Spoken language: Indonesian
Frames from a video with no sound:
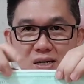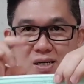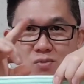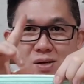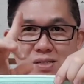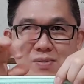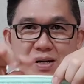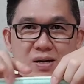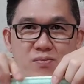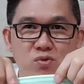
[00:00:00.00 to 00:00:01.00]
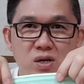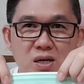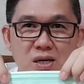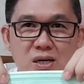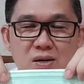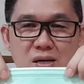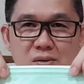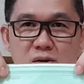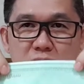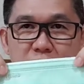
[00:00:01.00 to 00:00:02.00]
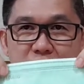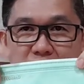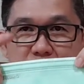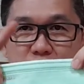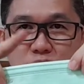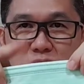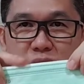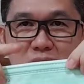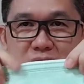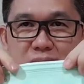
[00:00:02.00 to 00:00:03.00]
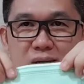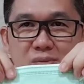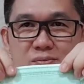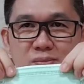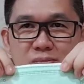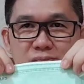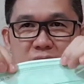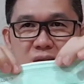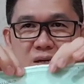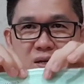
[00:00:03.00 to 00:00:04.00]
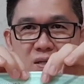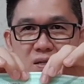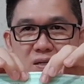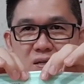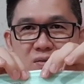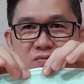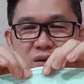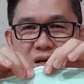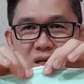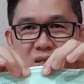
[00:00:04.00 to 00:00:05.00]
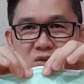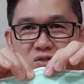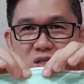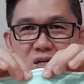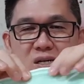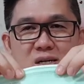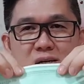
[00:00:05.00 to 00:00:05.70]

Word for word: Ini wajib Anda punya, Anda kalau beli masker itu wajib Anda memperhatikan ini V cut nose-nya